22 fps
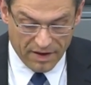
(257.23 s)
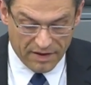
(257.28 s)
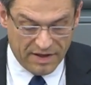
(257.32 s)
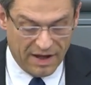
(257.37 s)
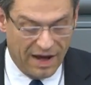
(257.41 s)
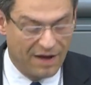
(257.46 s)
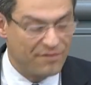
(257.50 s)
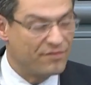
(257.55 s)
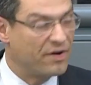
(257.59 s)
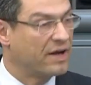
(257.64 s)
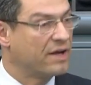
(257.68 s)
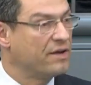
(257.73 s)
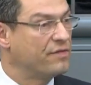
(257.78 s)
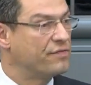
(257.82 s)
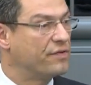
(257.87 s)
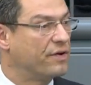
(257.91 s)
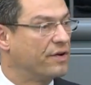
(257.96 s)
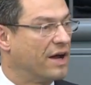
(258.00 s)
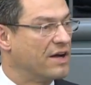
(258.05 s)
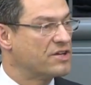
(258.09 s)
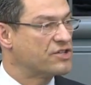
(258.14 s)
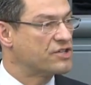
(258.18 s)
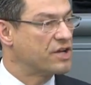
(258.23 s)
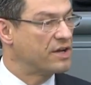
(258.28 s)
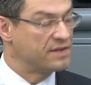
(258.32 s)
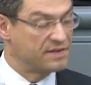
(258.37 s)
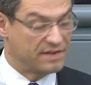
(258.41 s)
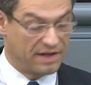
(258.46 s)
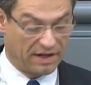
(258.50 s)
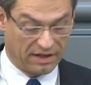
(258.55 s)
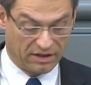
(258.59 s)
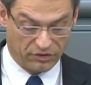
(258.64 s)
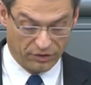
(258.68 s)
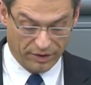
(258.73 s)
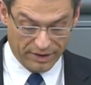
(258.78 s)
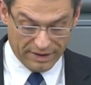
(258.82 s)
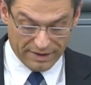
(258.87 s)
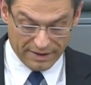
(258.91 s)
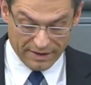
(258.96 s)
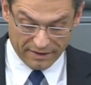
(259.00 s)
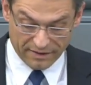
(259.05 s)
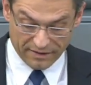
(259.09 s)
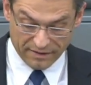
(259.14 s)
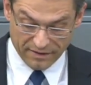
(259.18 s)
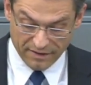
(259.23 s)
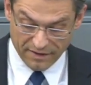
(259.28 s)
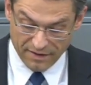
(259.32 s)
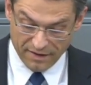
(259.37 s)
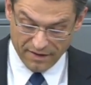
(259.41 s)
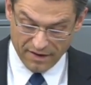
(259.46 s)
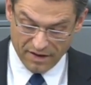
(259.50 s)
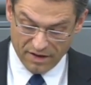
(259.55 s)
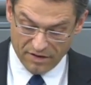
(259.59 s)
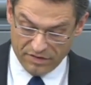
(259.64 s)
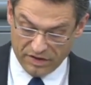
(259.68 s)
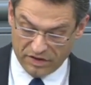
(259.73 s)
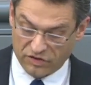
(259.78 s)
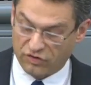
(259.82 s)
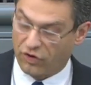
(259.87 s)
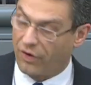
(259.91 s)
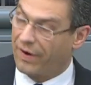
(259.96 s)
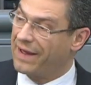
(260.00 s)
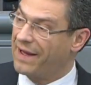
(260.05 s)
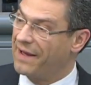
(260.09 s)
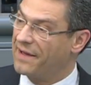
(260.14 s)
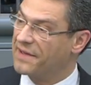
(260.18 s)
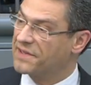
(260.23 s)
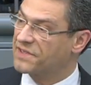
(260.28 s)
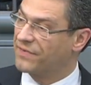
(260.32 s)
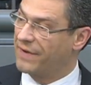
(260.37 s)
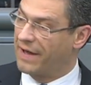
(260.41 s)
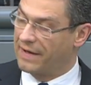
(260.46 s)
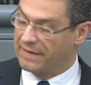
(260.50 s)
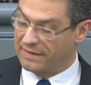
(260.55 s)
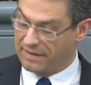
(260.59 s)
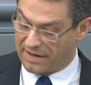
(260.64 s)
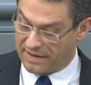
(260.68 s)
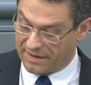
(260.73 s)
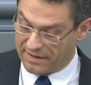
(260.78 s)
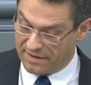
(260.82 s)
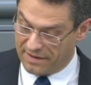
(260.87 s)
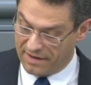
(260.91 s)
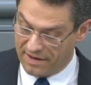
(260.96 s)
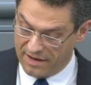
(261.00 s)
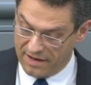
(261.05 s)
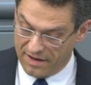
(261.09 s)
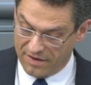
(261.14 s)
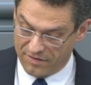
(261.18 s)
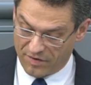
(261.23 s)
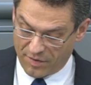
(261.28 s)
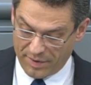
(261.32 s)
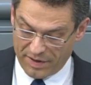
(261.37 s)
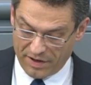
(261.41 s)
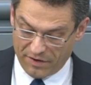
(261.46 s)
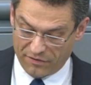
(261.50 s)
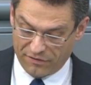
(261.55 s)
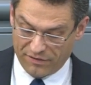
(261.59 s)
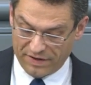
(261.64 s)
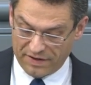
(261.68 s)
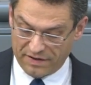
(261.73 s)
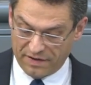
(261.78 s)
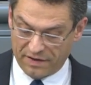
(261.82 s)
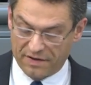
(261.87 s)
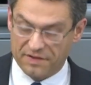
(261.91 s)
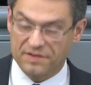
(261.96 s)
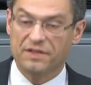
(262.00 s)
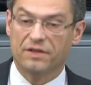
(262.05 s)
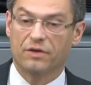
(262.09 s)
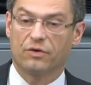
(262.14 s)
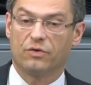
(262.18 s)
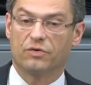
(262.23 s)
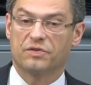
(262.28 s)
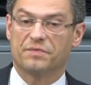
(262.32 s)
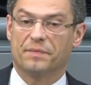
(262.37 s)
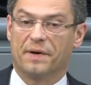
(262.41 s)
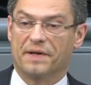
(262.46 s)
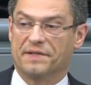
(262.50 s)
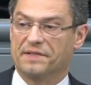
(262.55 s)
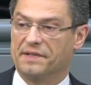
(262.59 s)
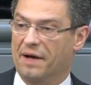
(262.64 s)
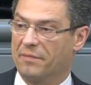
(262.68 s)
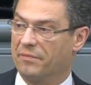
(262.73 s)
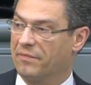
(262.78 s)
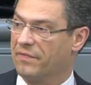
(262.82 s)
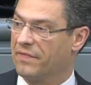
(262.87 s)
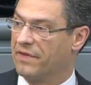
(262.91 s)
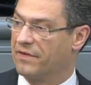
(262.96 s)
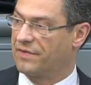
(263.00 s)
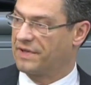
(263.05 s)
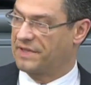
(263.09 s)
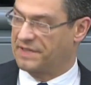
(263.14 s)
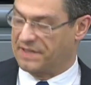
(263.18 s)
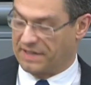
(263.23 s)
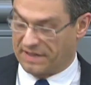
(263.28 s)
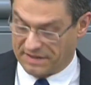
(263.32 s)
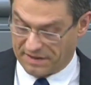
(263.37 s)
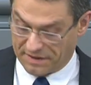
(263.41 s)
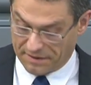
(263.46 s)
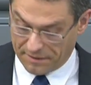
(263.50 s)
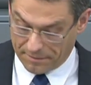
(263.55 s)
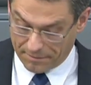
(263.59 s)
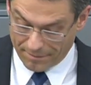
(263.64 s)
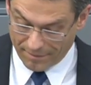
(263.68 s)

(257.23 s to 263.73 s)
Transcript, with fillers: Die Havarie von Rastatt zeigt deutlich, wie teuer es werden kann, wenn man auf wichtige Sicherungsmaßnahmen verzichtet.